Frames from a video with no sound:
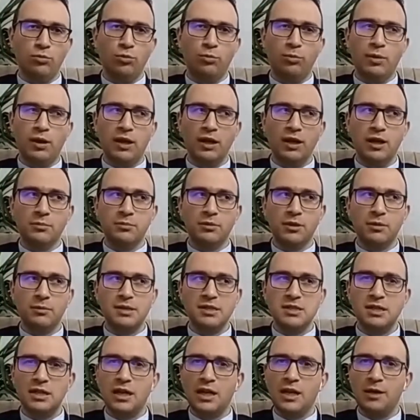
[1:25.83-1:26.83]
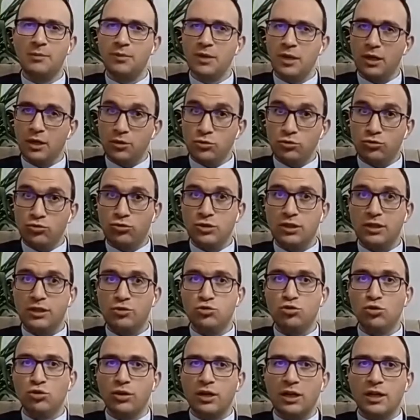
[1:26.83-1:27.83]
Bu bağlamda mesela Türkiye'de
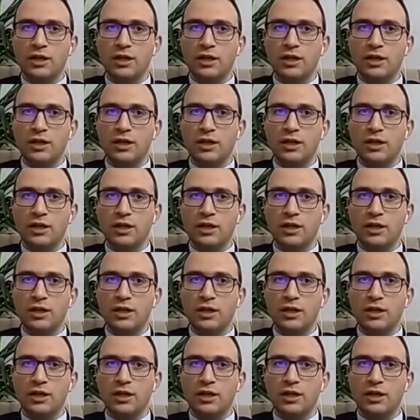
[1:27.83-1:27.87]
çok